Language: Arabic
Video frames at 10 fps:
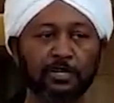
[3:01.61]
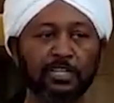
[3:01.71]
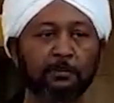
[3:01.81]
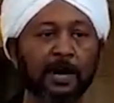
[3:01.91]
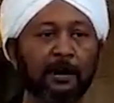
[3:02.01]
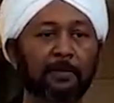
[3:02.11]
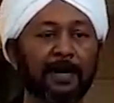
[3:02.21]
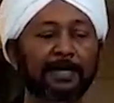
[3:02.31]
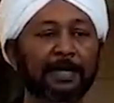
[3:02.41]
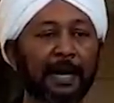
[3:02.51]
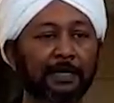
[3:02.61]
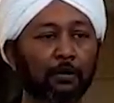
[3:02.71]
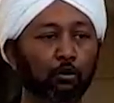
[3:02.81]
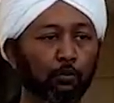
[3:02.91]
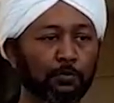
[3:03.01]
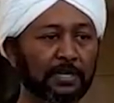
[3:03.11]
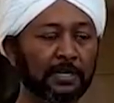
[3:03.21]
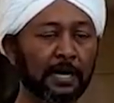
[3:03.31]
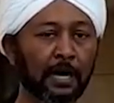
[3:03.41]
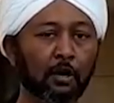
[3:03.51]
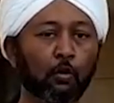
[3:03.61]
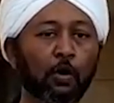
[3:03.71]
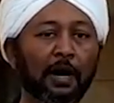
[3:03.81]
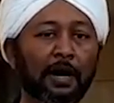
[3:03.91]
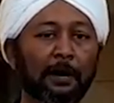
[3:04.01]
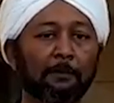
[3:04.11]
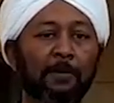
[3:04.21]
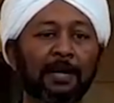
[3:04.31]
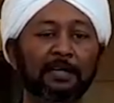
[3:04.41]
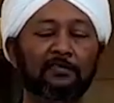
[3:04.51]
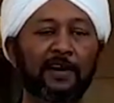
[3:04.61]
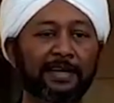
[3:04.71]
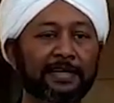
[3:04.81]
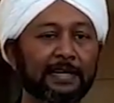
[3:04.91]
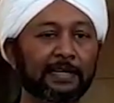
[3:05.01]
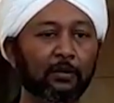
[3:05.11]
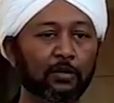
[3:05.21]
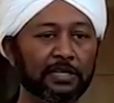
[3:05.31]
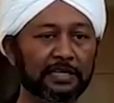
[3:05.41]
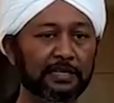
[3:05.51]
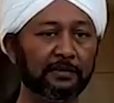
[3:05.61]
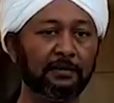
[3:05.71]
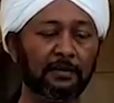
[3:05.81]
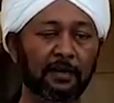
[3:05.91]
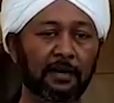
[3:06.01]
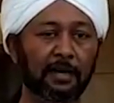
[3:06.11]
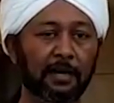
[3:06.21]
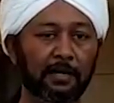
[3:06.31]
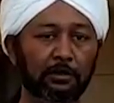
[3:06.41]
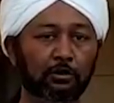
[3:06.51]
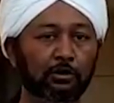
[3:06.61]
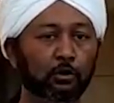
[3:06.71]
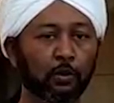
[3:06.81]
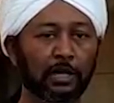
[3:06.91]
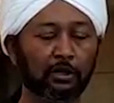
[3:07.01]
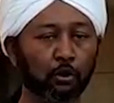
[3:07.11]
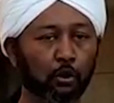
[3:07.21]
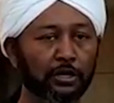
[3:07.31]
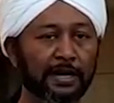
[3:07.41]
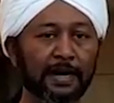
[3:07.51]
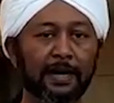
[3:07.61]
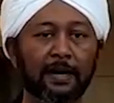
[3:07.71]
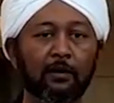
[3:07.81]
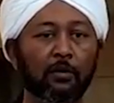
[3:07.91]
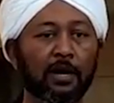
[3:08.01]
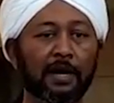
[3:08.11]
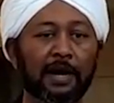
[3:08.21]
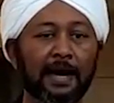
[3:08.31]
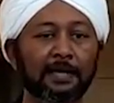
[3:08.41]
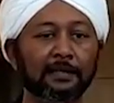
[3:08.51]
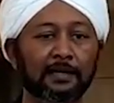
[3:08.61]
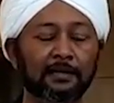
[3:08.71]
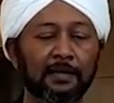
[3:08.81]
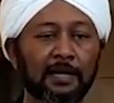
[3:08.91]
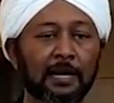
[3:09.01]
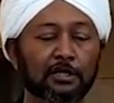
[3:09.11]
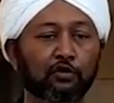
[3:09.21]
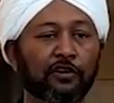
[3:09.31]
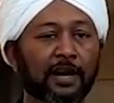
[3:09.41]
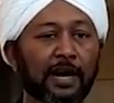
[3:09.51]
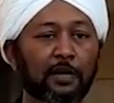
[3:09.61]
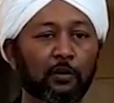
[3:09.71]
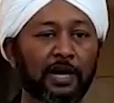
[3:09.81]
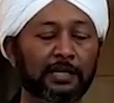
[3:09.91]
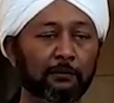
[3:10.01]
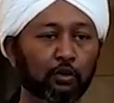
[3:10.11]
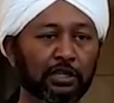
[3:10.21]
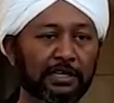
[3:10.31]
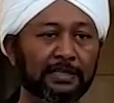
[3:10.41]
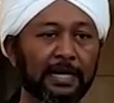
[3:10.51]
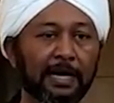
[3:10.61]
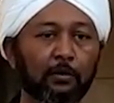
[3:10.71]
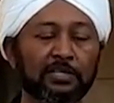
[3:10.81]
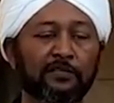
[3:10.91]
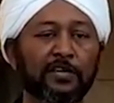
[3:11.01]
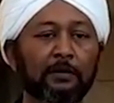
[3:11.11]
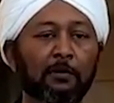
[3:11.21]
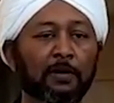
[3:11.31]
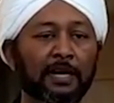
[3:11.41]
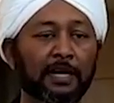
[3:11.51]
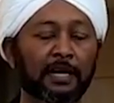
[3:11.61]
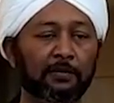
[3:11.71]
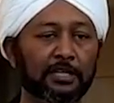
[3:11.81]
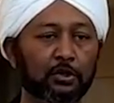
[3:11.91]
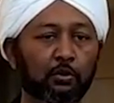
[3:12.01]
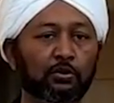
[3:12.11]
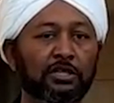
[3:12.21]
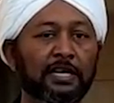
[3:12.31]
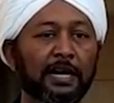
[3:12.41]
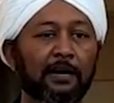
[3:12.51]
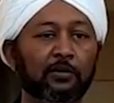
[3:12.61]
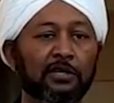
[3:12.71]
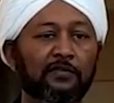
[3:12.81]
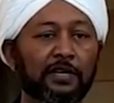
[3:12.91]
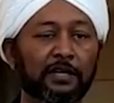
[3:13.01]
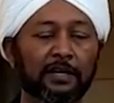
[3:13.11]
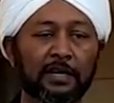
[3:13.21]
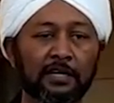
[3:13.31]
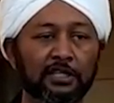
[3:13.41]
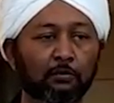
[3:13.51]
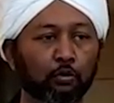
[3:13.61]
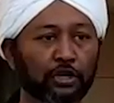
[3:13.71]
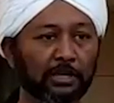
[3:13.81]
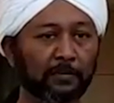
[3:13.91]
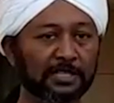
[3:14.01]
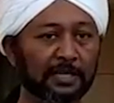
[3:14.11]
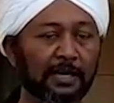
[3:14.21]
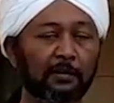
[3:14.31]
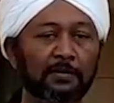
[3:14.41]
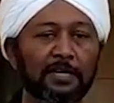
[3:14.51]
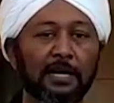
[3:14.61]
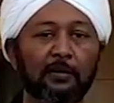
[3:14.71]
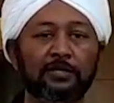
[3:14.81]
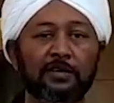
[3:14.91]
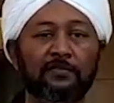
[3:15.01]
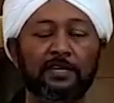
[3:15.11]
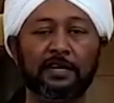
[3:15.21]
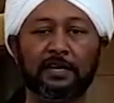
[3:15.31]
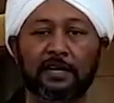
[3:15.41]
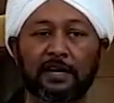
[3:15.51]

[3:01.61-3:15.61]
اجتماع مع الاتحاد الأوروبي وبعض الفاعلين الدوليين دول الترويكا وأيضا سفراء الولايات المتحدة وسفير المملكة العربية السعودية وسفير جمهورية مصر العربية وسفير